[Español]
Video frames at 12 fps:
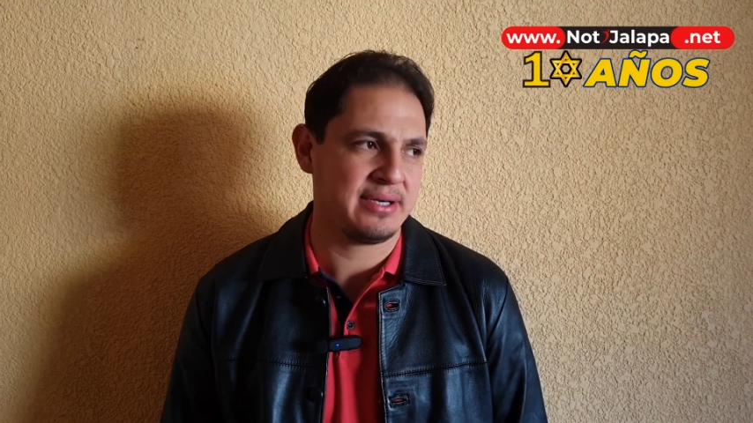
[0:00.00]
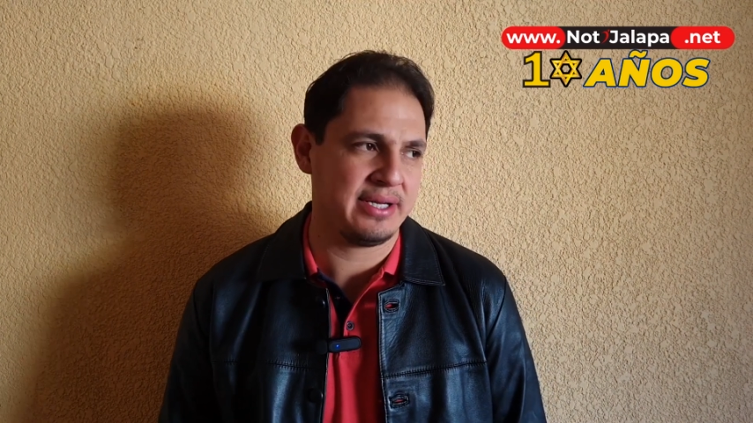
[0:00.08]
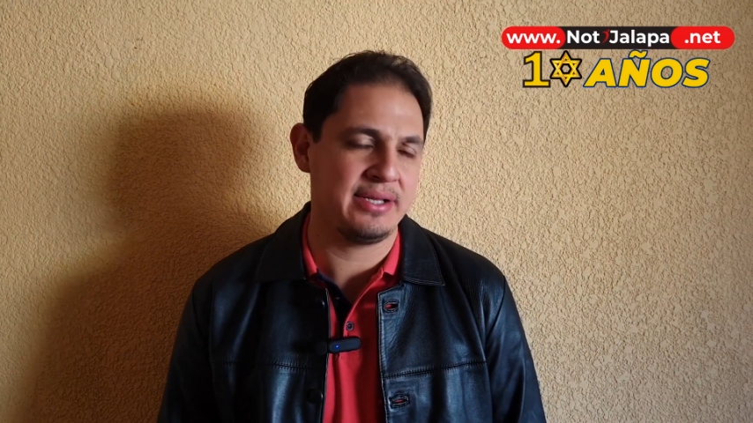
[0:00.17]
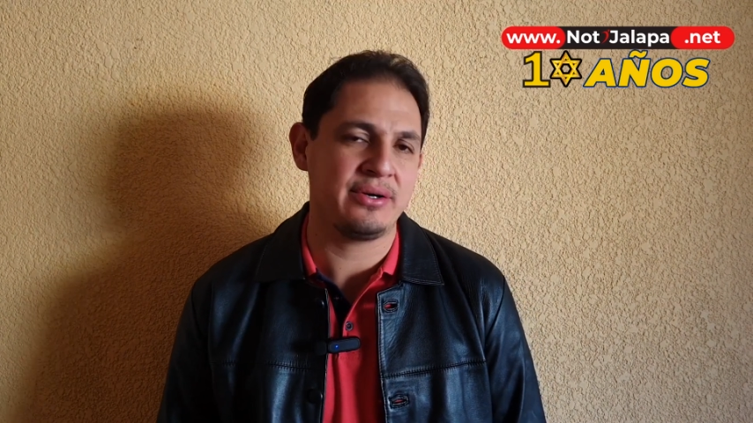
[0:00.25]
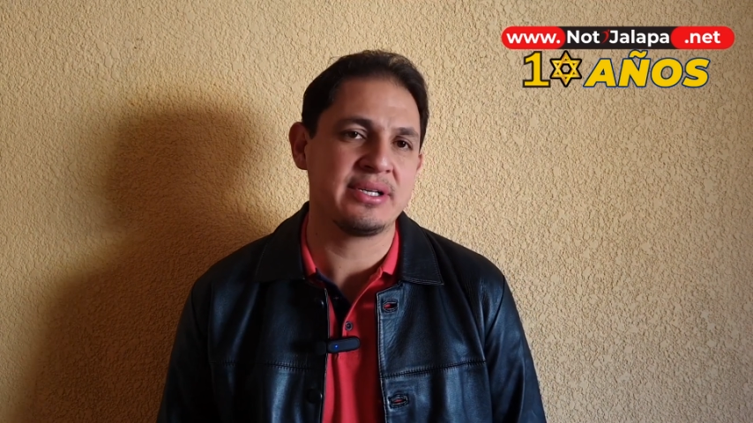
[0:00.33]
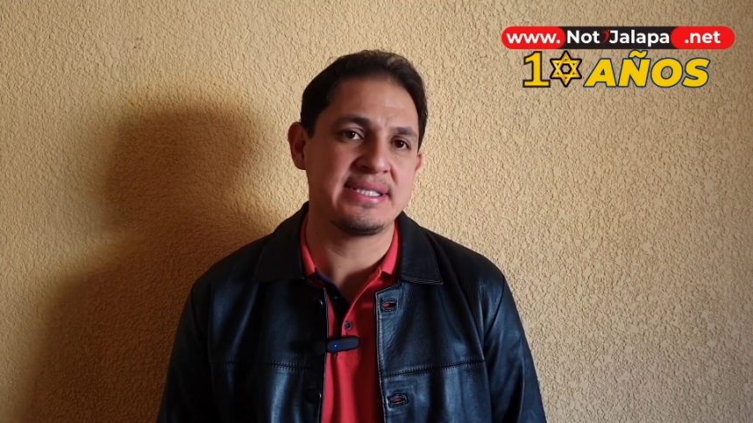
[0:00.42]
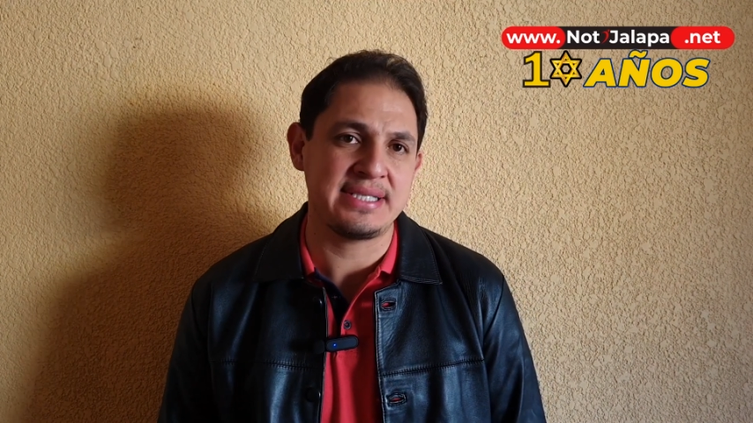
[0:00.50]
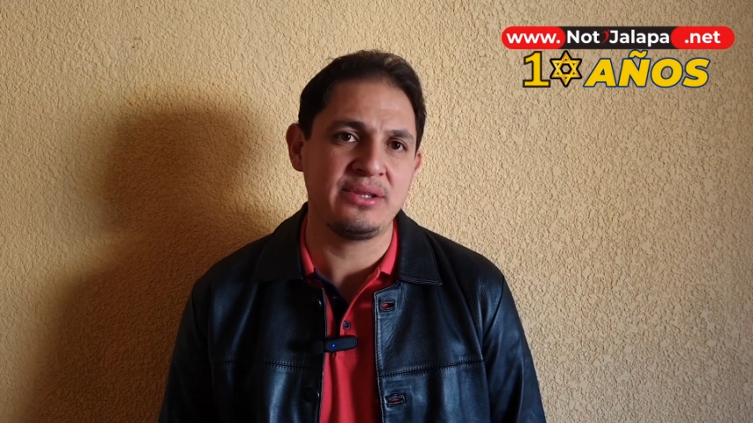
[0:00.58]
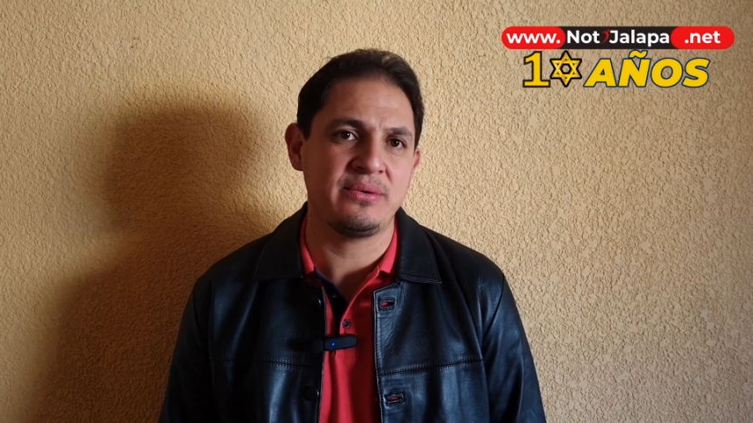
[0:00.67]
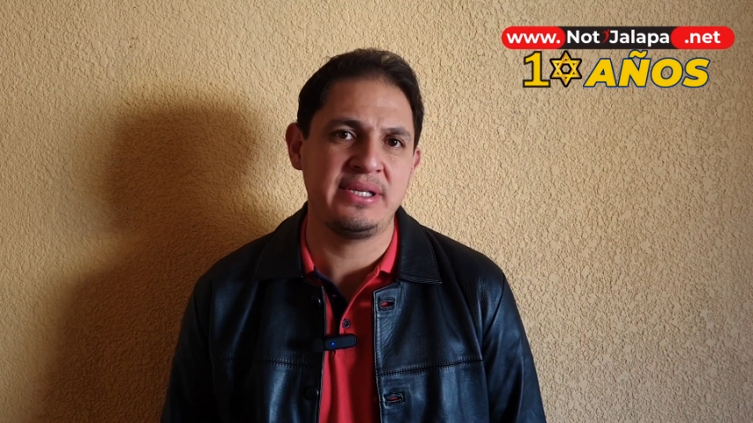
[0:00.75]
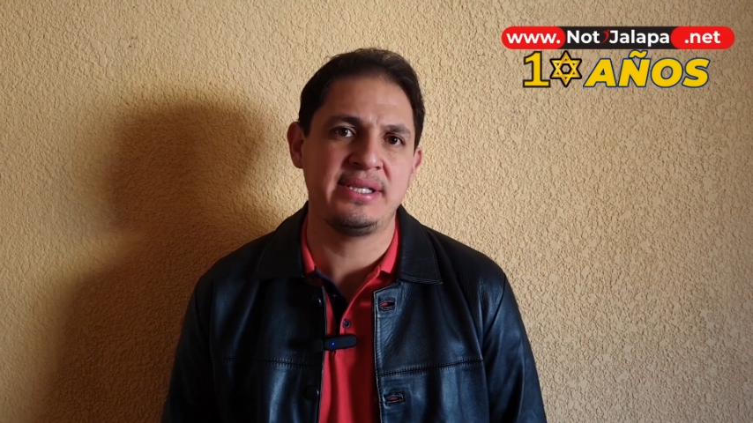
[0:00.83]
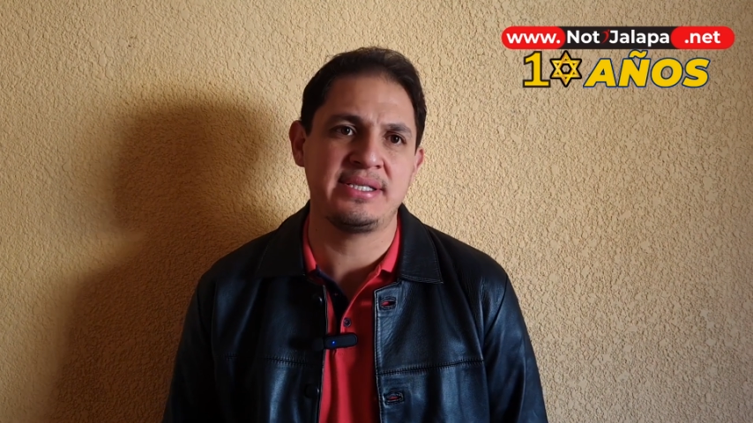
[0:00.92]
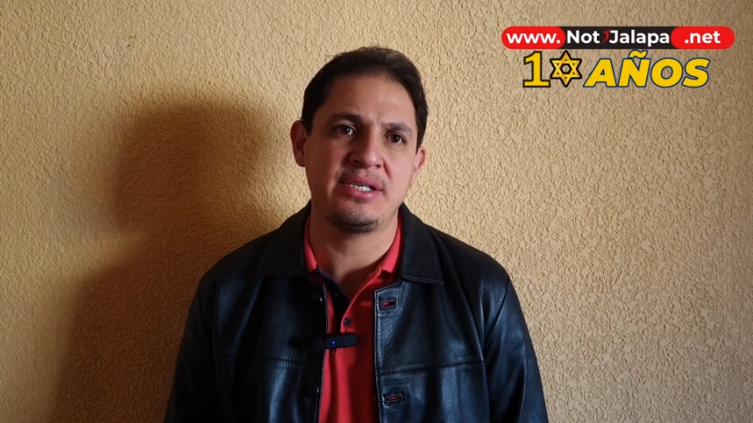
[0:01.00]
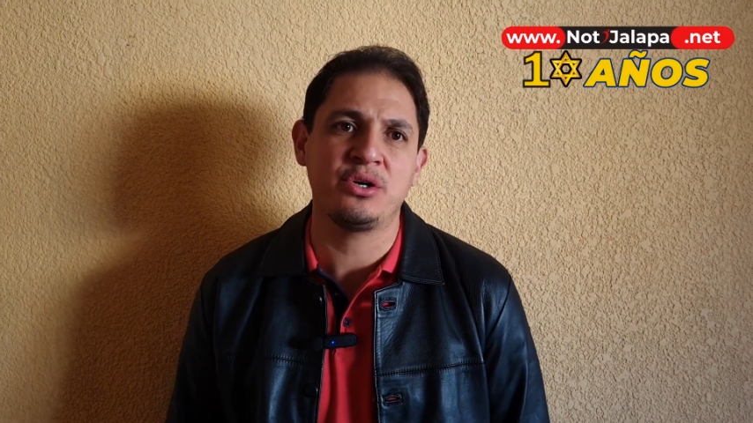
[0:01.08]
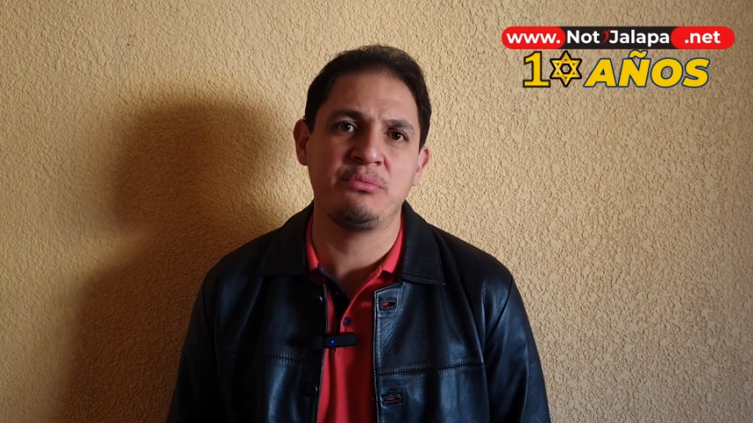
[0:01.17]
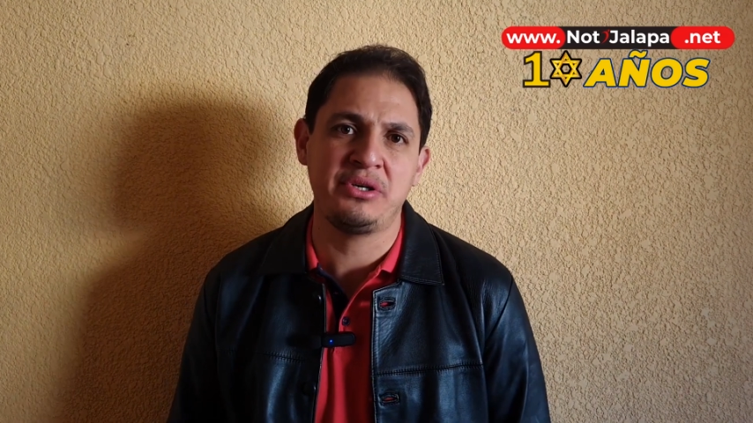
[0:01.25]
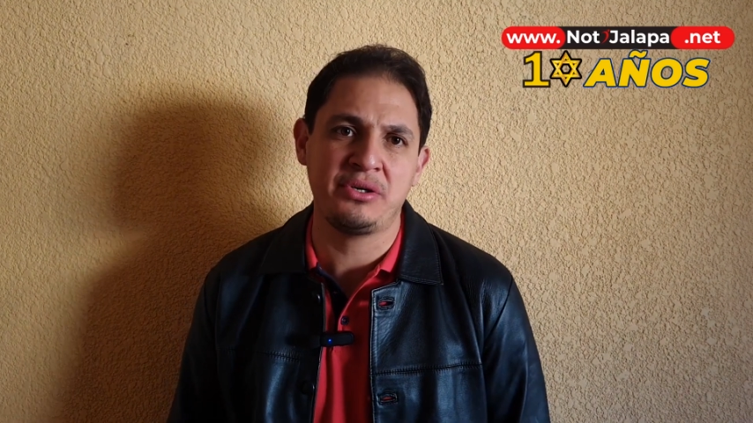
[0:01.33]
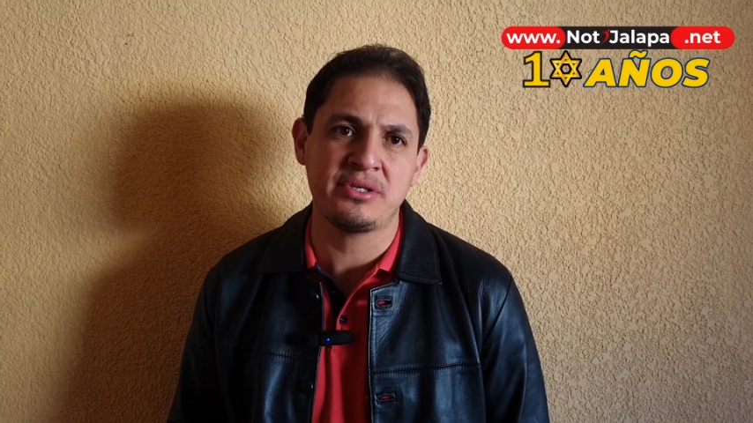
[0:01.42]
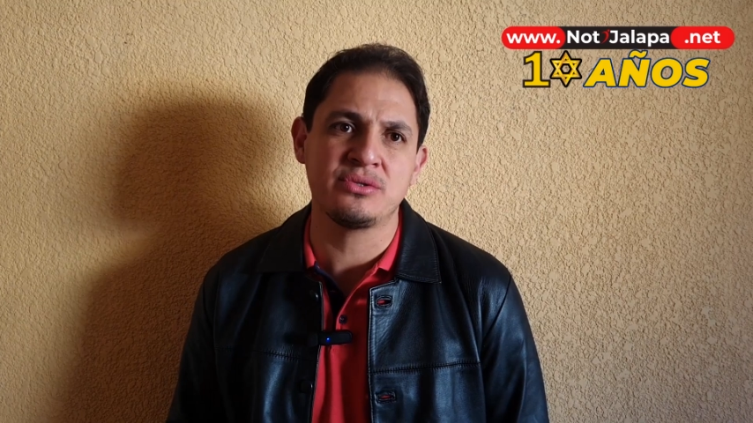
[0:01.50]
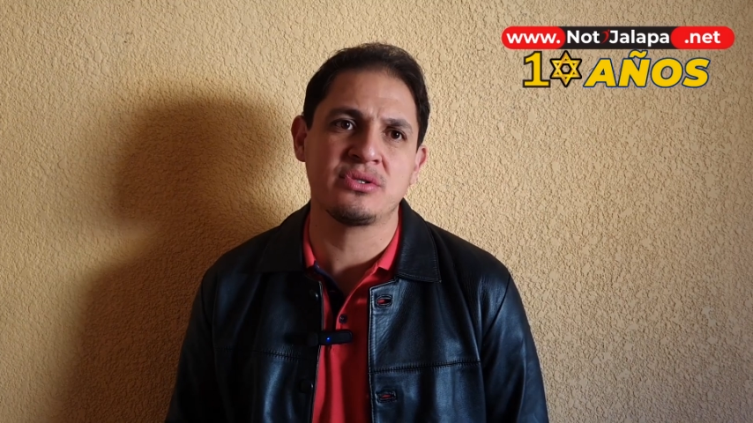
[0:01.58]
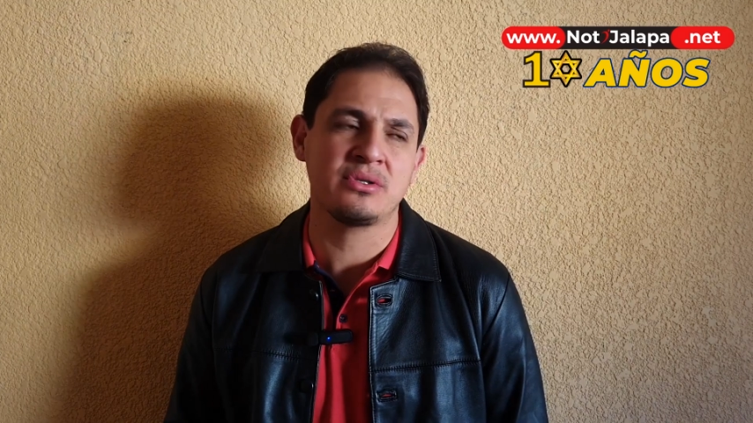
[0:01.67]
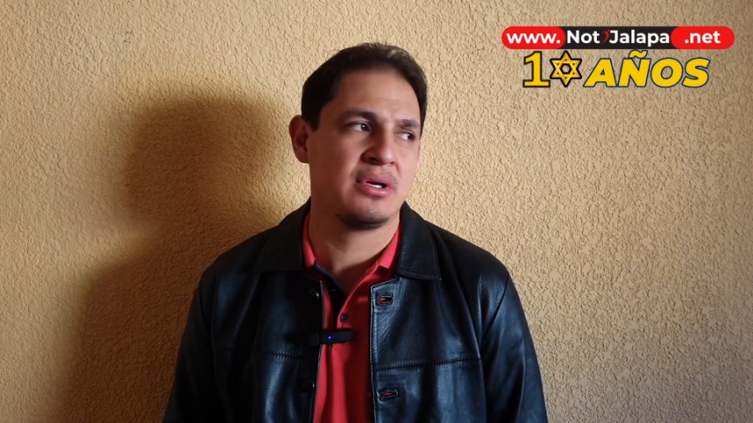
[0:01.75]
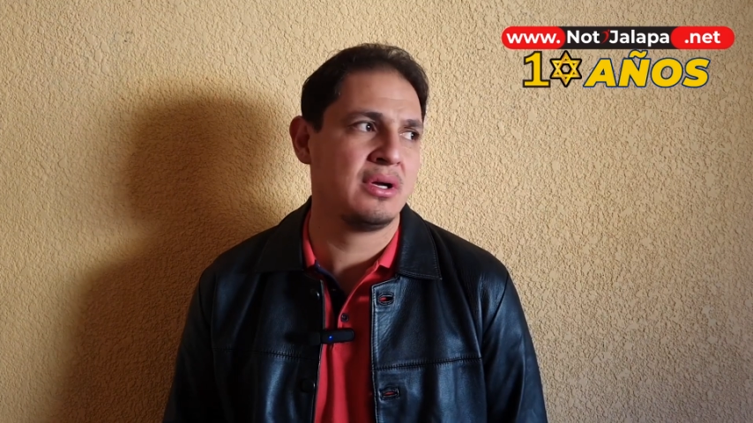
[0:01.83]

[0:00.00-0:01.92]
alrededor de 125 millones nos